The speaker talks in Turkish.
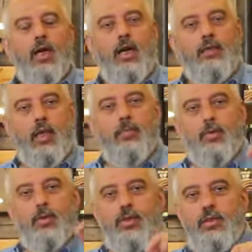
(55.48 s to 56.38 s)
Aktar
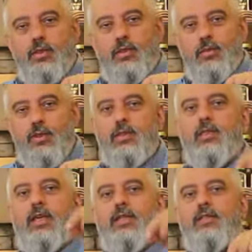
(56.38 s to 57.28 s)
Memo dediniz mi
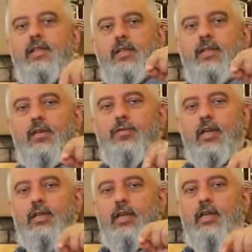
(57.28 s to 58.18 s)
siz ekstradan da
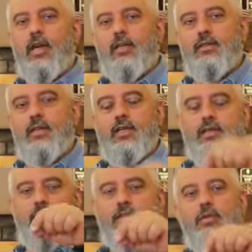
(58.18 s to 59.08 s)
fiyatların haricinde
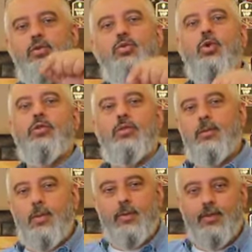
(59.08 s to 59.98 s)
ekstradan da %10
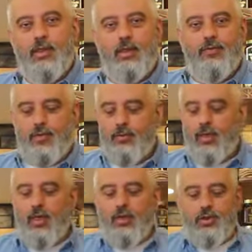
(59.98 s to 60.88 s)
indirim yapacaklar efendim.
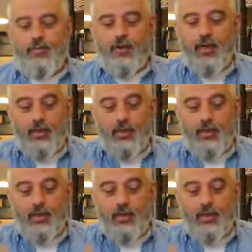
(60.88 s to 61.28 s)
Şifa